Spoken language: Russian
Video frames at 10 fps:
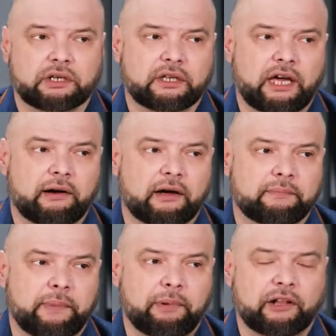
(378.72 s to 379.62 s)
э, я
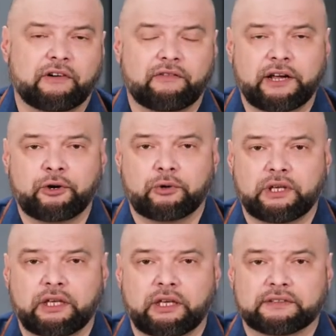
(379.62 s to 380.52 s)
попал в аварию,
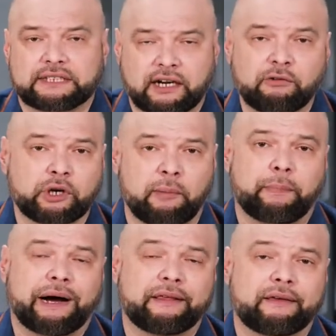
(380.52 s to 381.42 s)
и в страховой
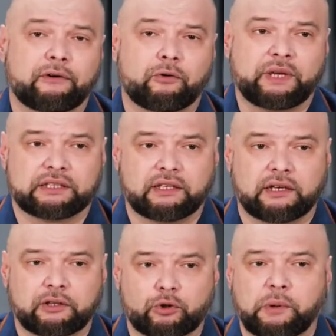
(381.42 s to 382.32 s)
компании, у меня
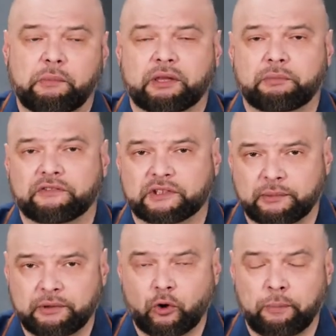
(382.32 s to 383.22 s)
тогда на тот момент был
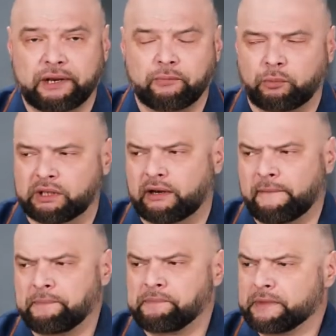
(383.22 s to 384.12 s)
автомобиль Opel, ему было
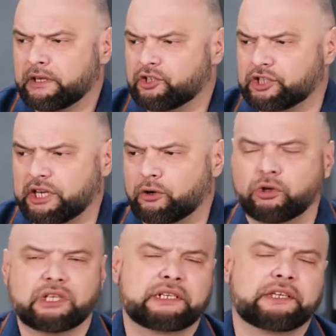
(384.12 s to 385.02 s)
4
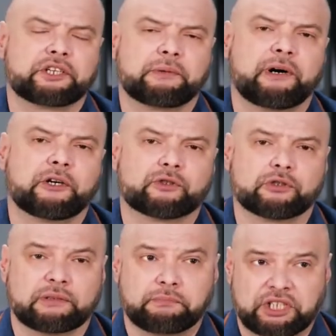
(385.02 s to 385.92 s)
года, если я не ошибаюсь. То
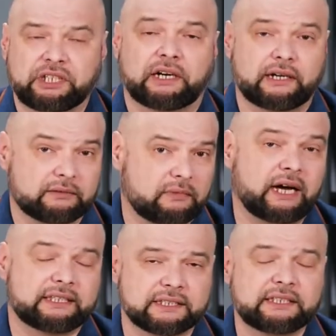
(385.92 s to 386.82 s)
есть машина
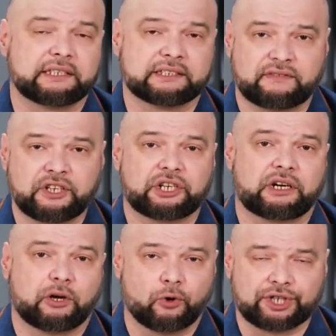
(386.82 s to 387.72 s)
относительно свежая,
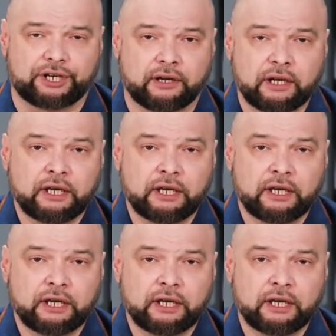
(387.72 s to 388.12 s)
хорошая.